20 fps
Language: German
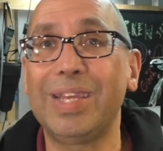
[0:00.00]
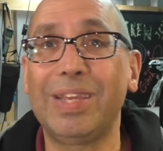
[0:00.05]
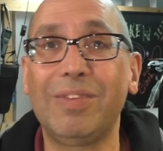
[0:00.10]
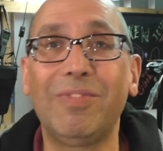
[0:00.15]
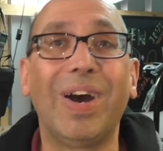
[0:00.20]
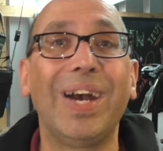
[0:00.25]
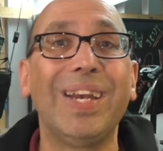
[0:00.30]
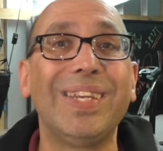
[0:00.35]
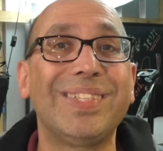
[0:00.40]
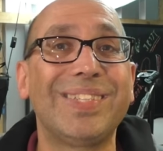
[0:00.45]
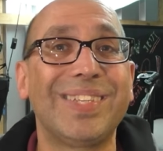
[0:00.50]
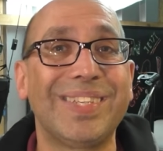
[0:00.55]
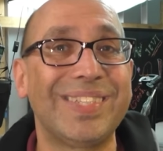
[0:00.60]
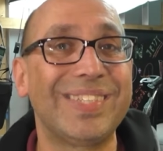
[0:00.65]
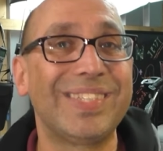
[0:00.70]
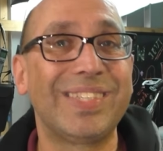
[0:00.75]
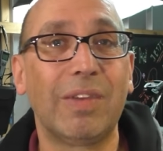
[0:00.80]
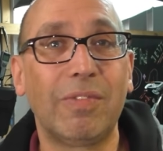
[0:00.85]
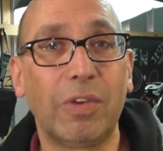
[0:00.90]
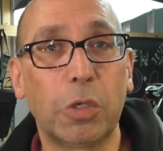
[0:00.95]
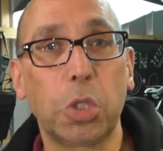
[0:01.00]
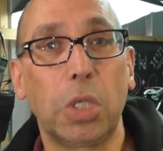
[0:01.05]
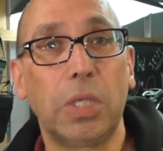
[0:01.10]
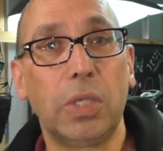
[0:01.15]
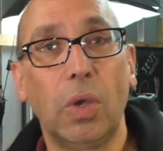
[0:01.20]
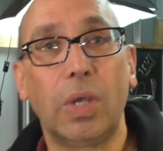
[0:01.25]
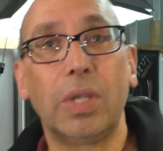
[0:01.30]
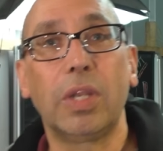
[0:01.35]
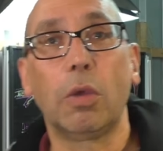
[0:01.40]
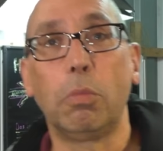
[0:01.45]
Ich weiß, dass es da
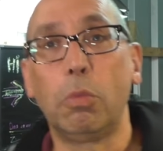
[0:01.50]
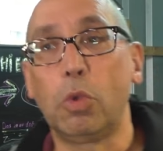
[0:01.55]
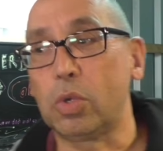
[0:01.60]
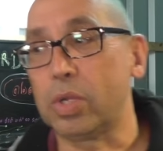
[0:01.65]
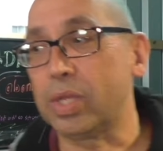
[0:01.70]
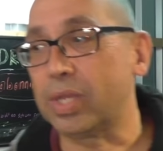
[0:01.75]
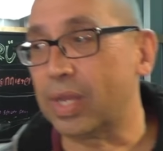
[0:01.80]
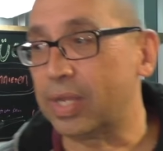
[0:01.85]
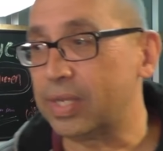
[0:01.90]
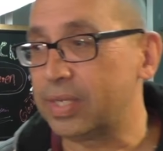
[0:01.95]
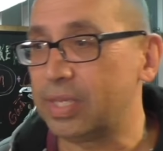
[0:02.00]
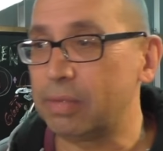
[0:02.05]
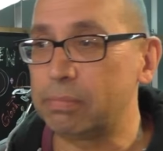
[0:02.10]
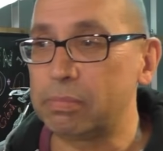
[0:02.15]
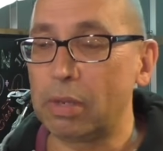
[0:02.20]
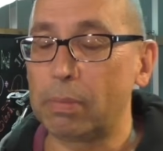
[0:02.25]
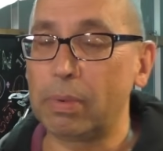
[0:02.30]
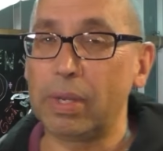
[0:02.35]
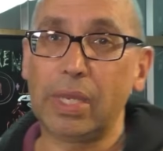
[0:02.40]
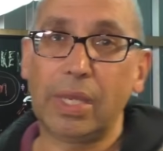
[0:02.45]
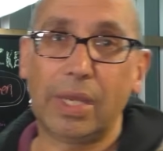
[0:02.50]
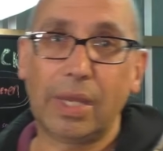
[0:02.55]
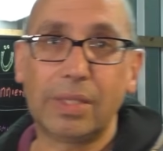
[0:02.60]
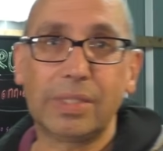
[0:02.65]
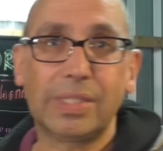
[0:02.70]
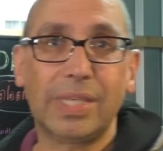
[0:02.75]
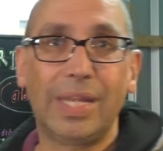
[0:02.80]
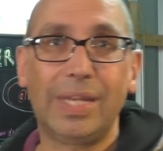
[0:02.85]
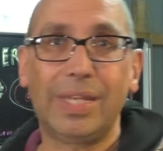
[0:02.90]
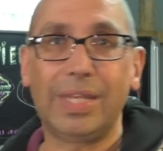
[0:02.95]
wahrscheinlich auch andere Möglichkeiten gibt, aber
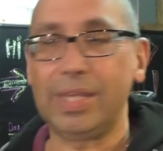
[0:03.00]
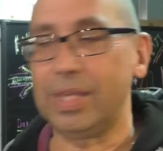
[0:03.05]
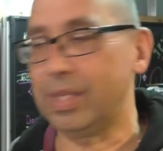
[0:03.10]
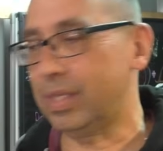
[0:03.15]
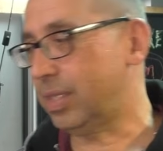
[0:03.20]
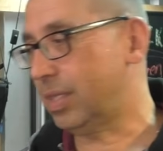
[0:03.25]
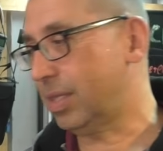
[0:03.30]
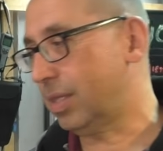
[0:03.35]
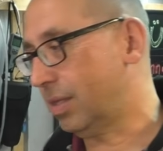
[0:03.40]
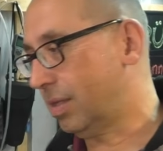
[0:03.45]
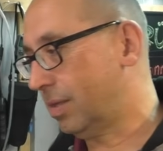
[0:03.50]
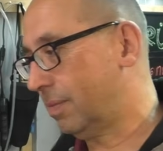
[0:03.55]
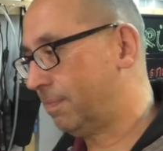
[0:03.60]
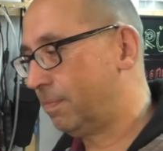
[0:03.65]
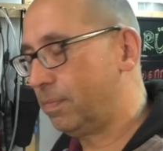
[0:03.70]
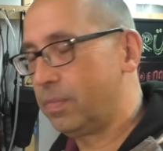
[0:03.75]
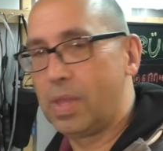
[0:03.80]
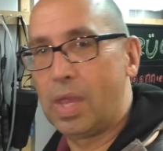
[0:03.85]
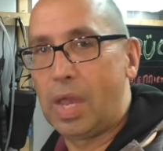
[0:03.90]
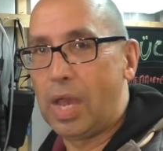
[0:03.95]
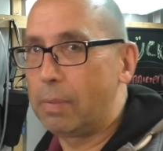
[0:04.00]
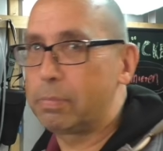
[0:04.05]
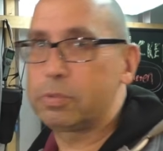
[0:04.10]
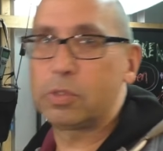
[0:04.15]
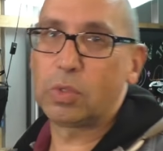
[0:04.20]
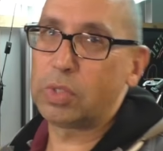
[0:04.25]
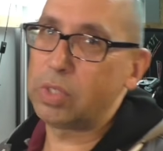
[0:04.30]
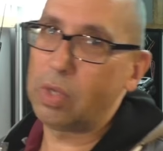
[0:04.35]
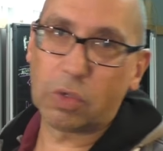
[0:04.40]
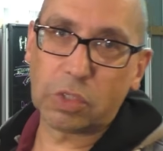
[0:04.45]
ganz ehrlich, ich äh, habe es
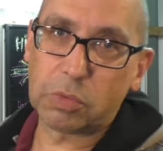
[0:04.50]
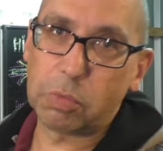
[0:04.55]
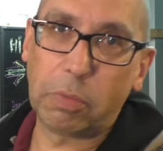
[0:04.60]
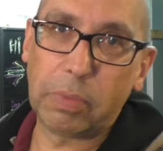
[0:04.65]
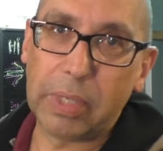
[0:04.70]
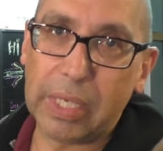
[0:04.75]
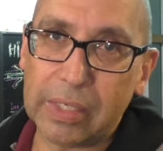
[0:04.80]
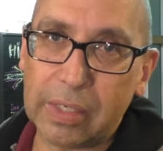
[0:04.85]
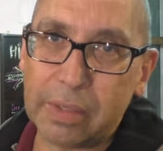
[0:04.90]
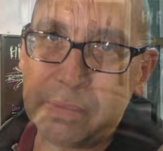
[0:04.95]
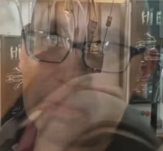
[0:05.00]
noch nicht ausprobiert.